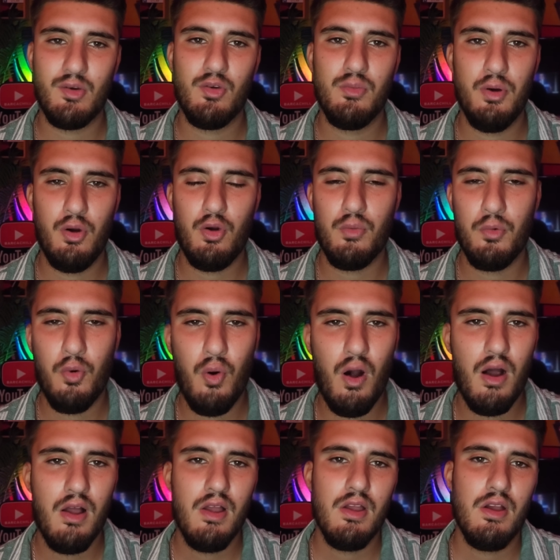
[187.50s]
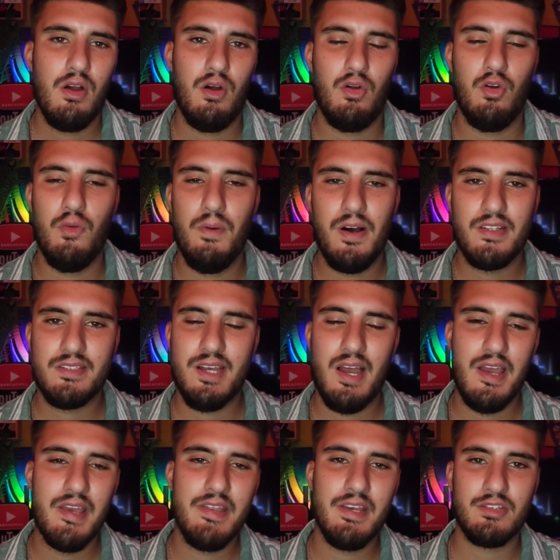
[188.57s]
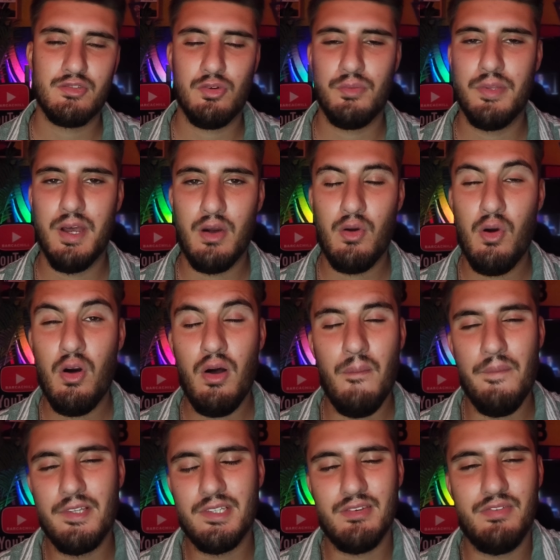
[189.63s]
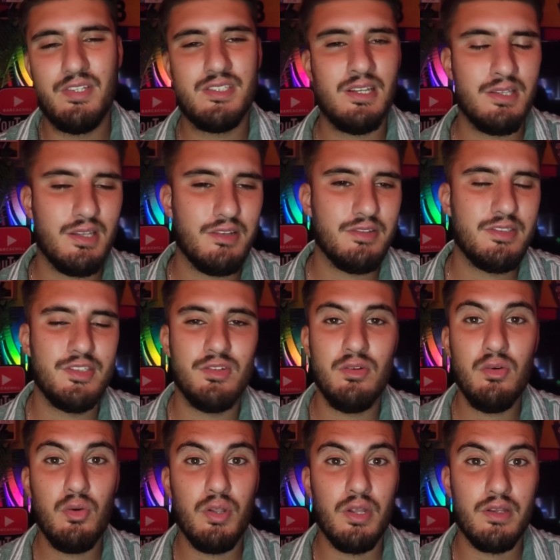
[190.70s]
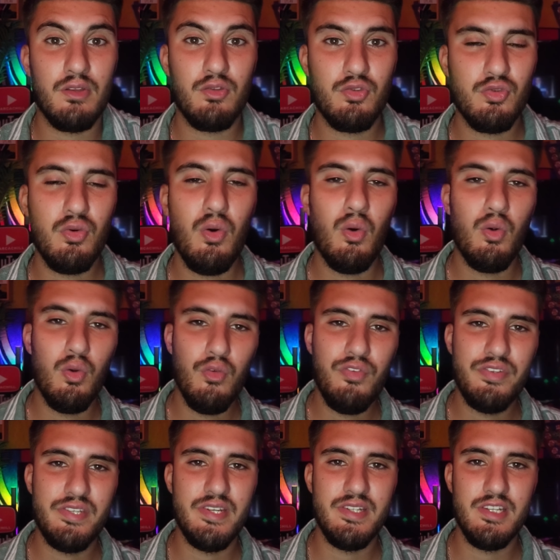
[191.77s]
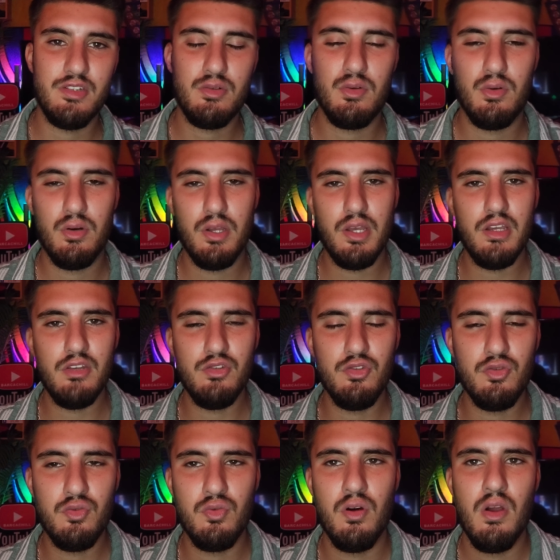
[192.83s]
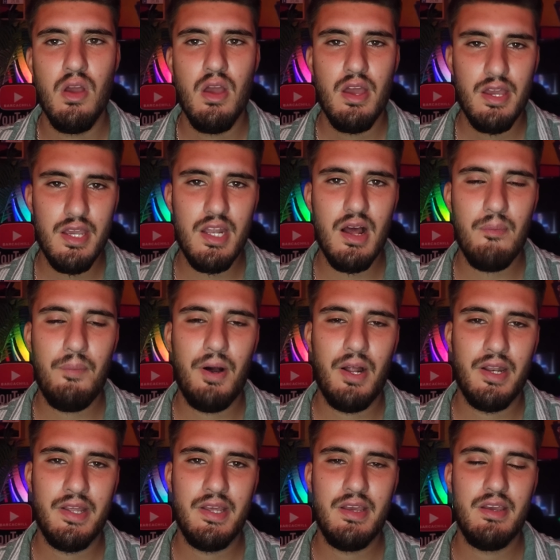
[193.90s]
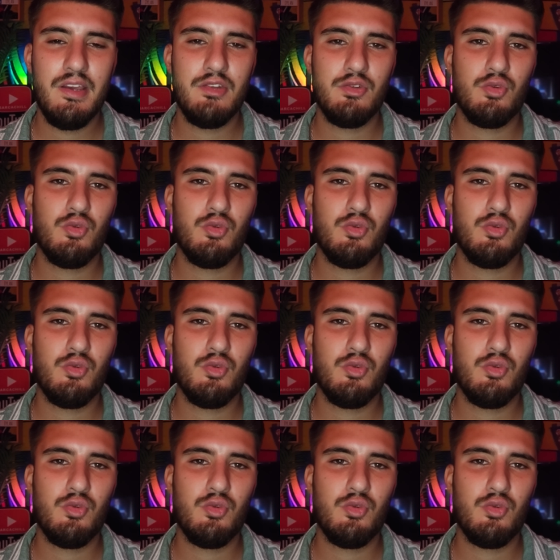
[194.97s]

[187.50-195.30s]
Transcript: rumeurs comme quoi euh, le Barça et Nike sont mis d'accord, mais ça fait 136 ans qu'on attend toujours l'officialisation. Et du coup, il a parlé, et du